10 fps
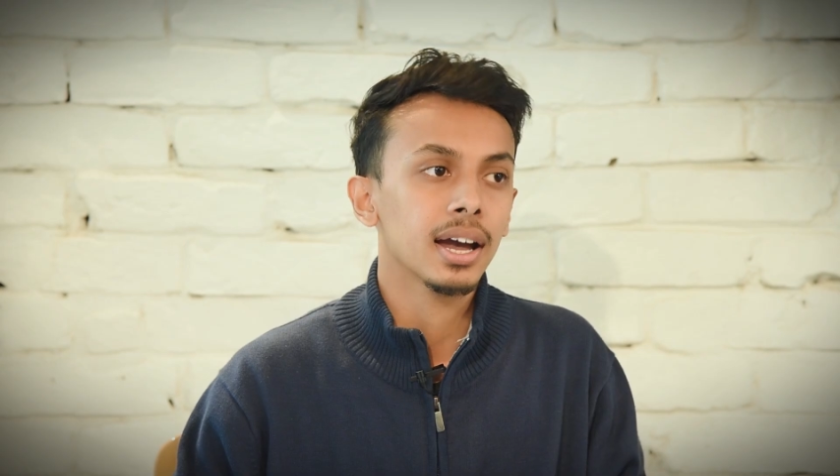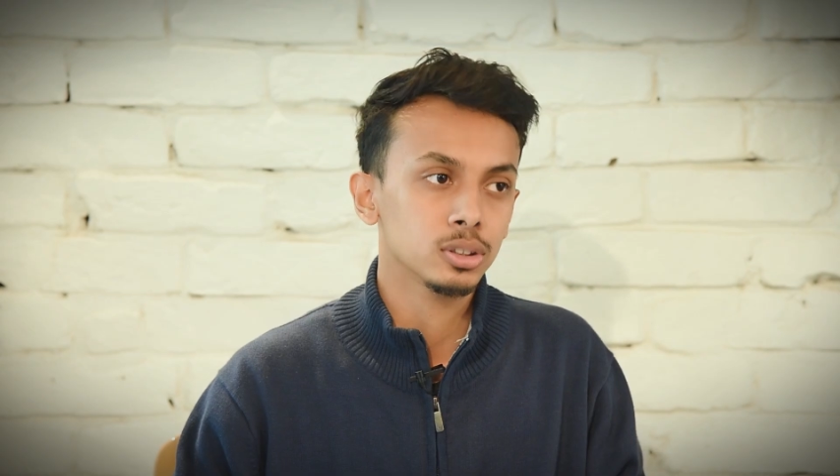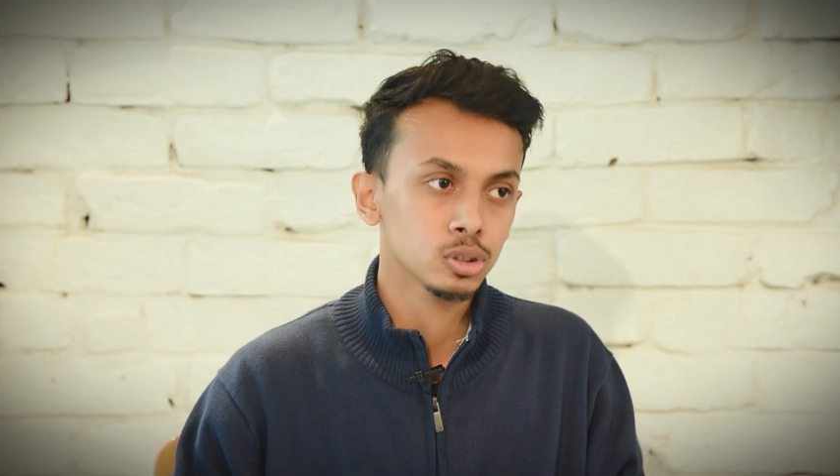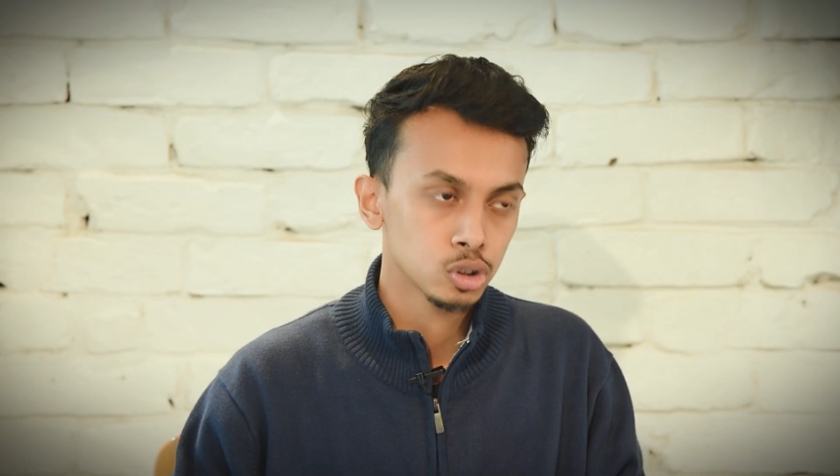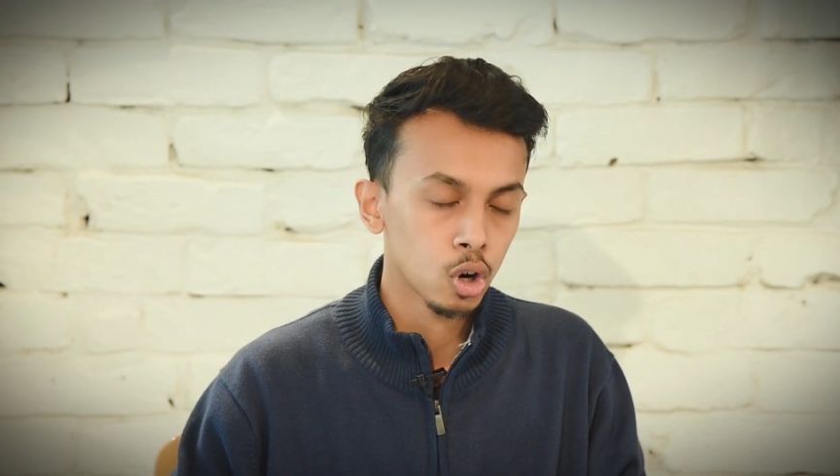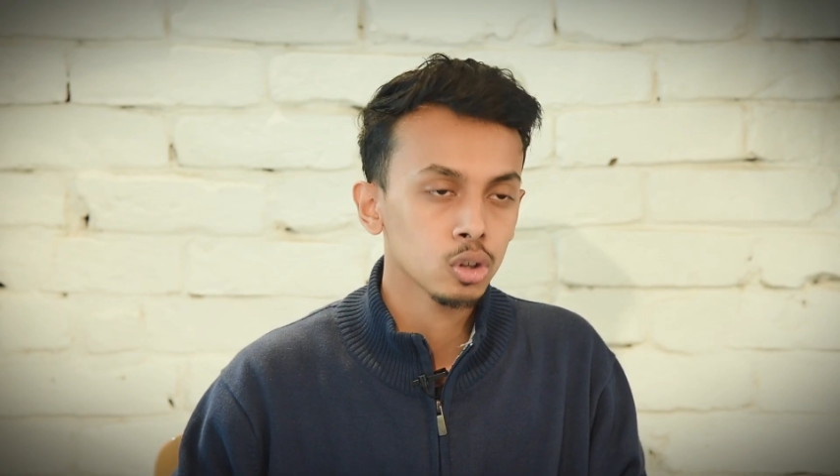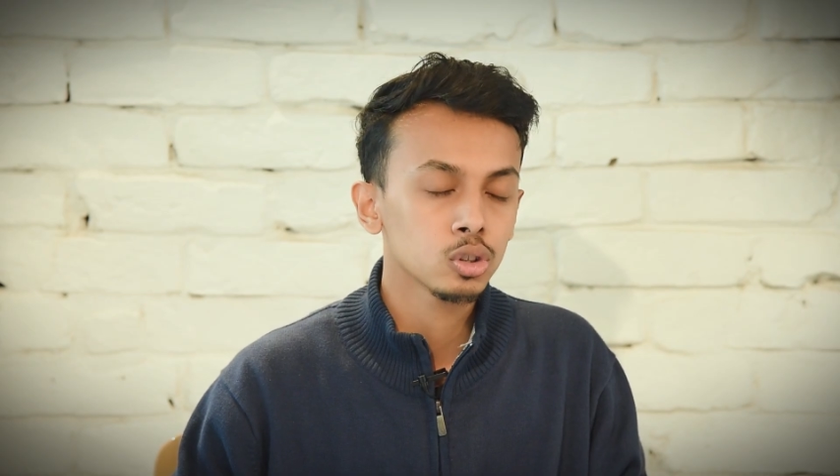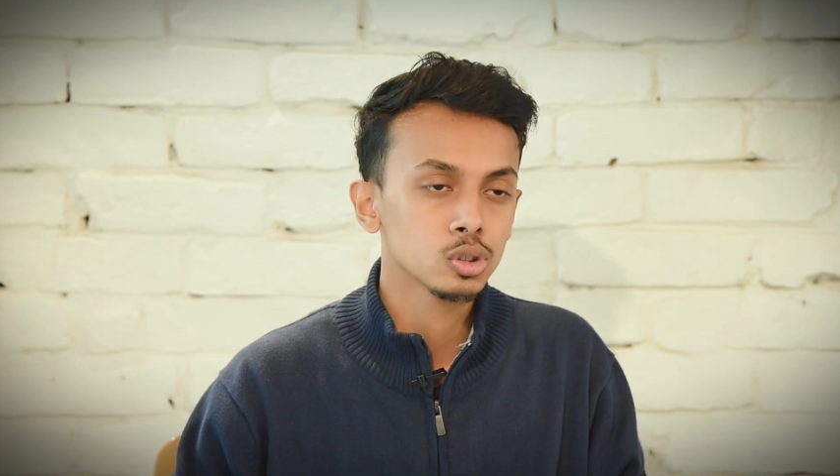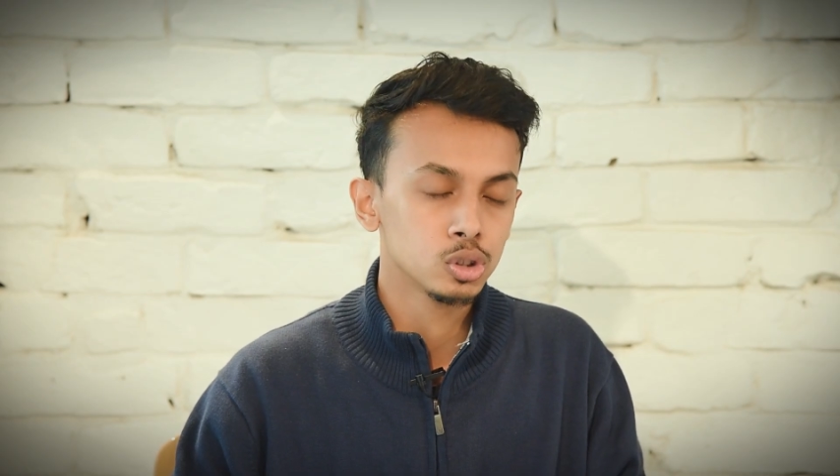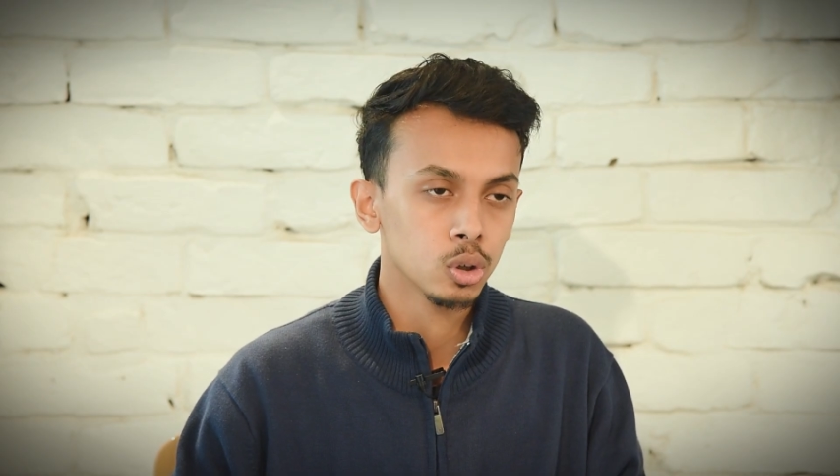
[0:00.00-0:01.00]
একজন সৎ
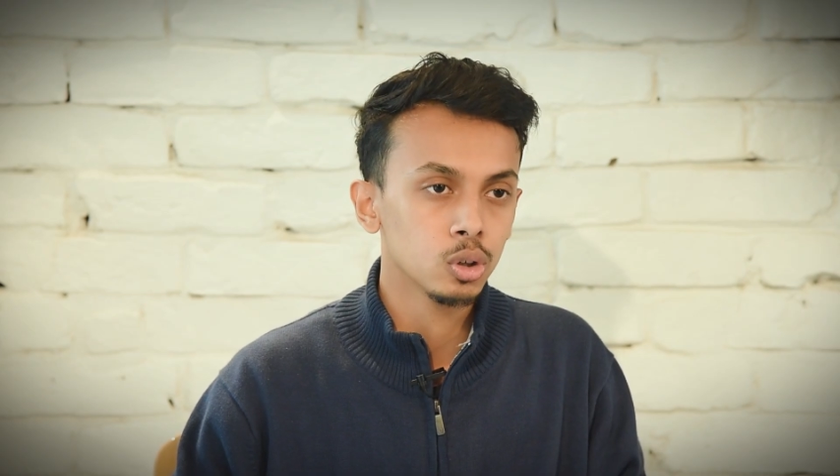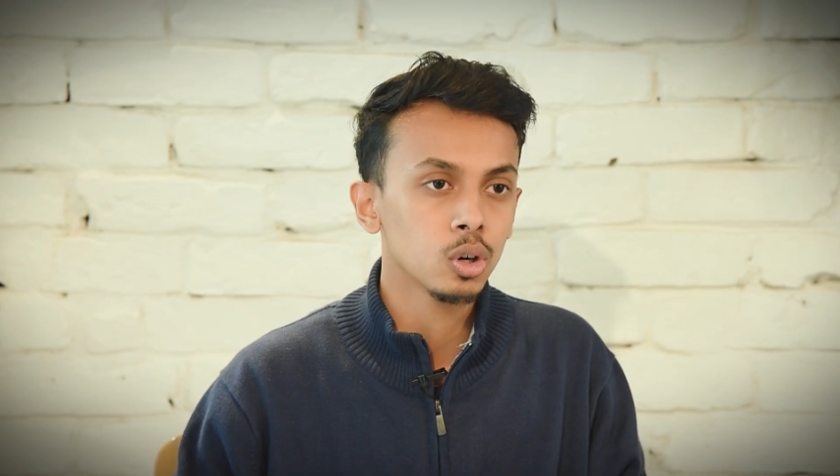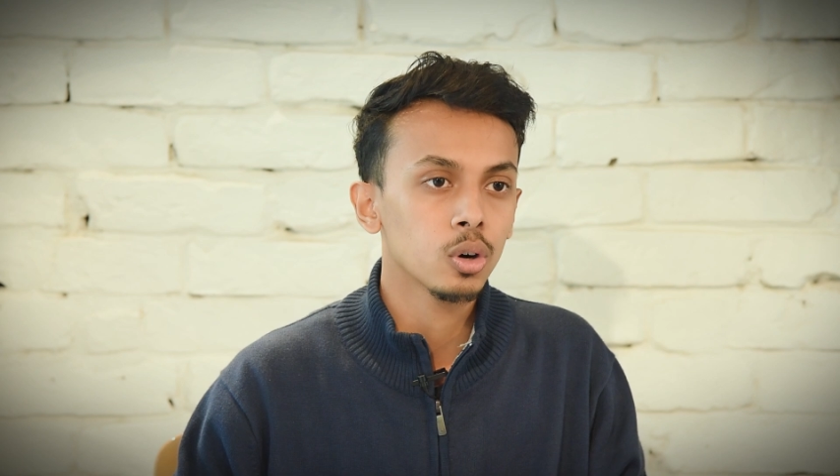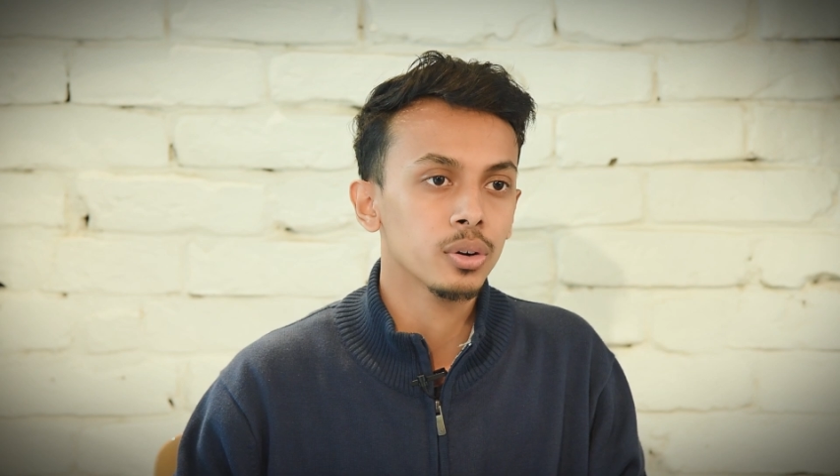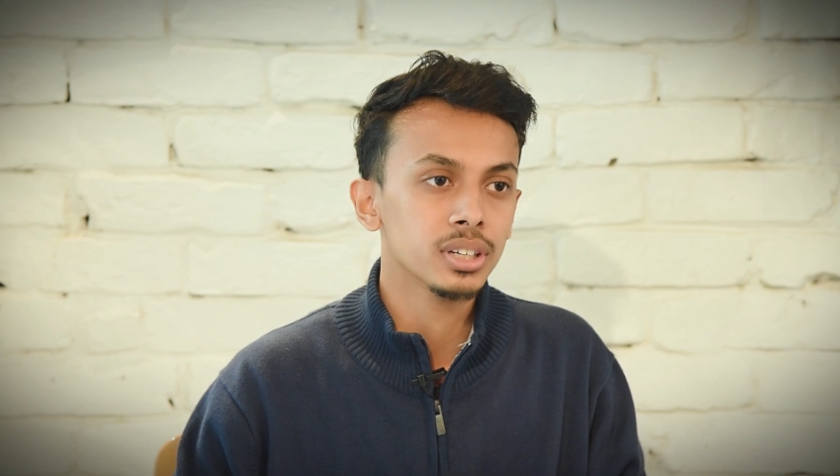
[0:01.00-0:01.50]
যোগ্য ও